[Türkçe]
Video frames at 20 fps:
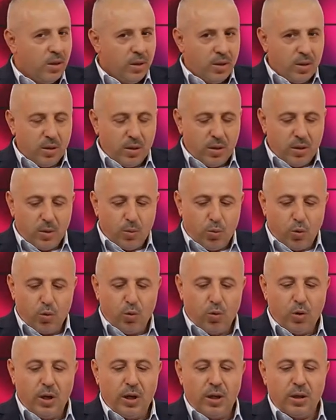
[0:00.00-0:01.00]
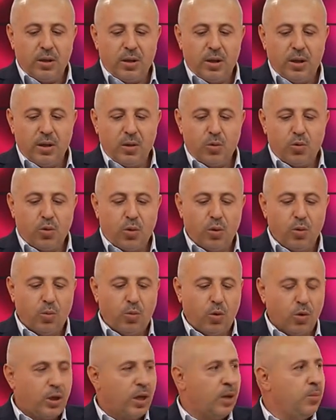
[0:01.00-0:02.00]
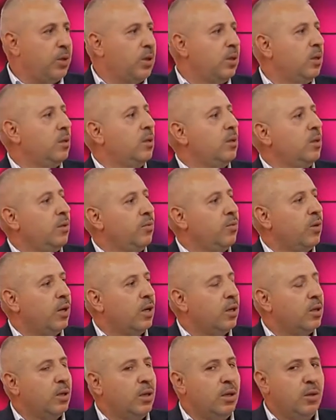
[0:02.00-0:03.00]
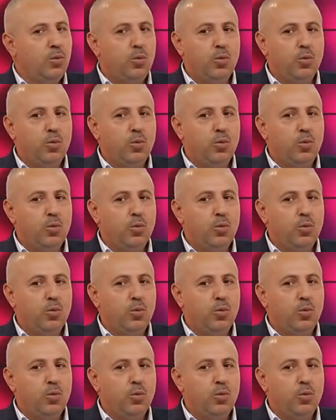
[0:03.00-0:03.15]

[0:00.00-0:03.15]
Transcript: Evet. Ee, bugünlerde çok moda bir ifade.